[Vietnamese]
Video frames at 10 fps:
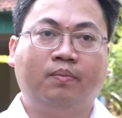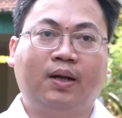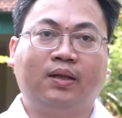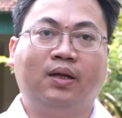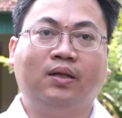
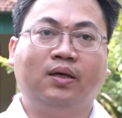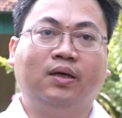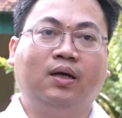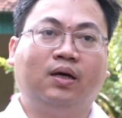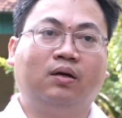Bản thân
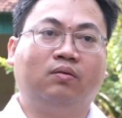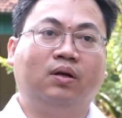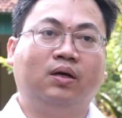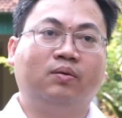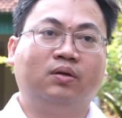thì là
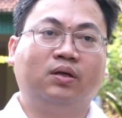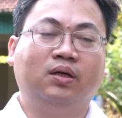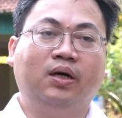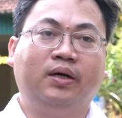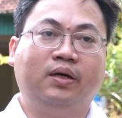cũng là
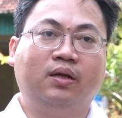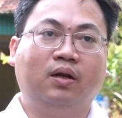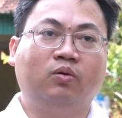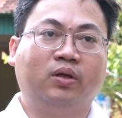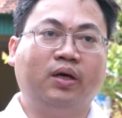người
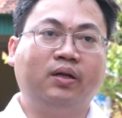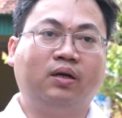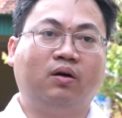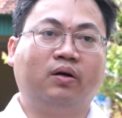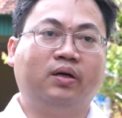đầu tiên
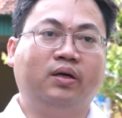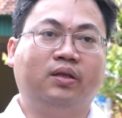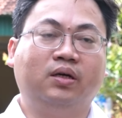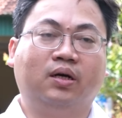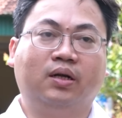có cái
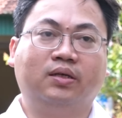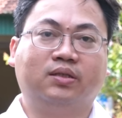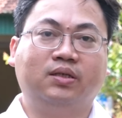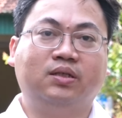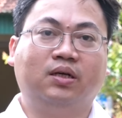ý tưởng để
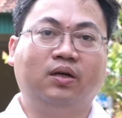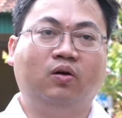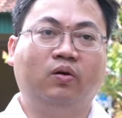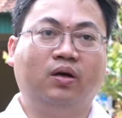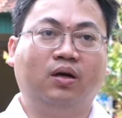xây dựng cái
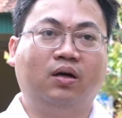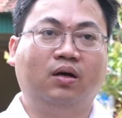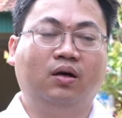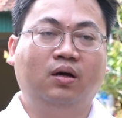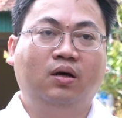hội
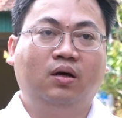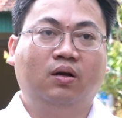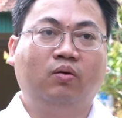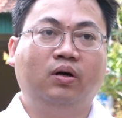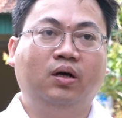ờ,
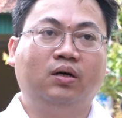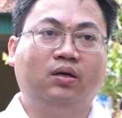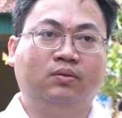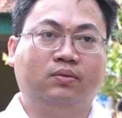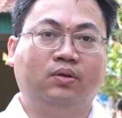đồng
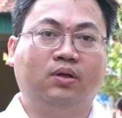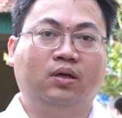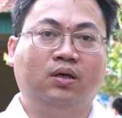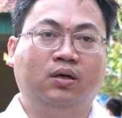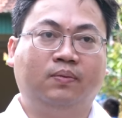hướng
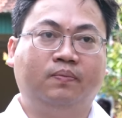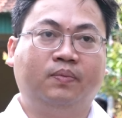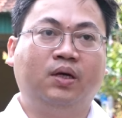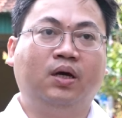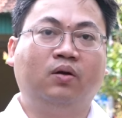ờ,
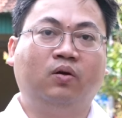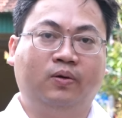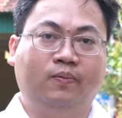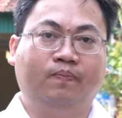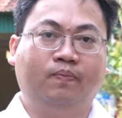y Hà
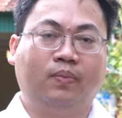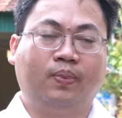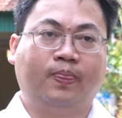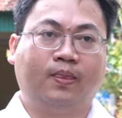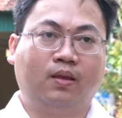Nội,
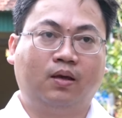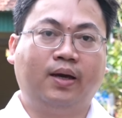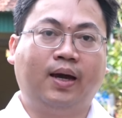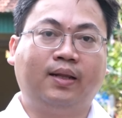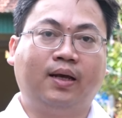
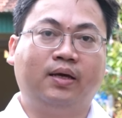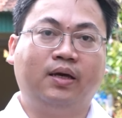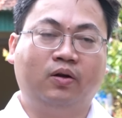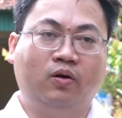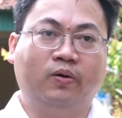Nghệ An tại
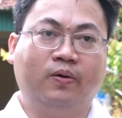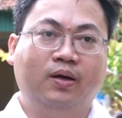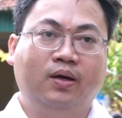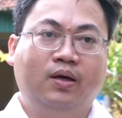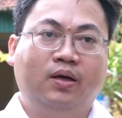y Hà Nội
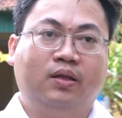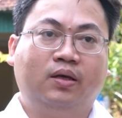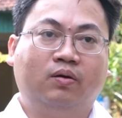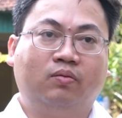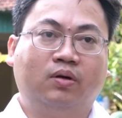
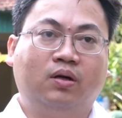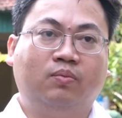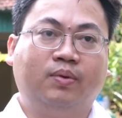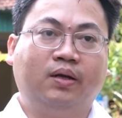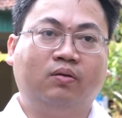thì cũng ờ,
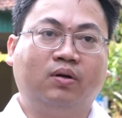hôm nay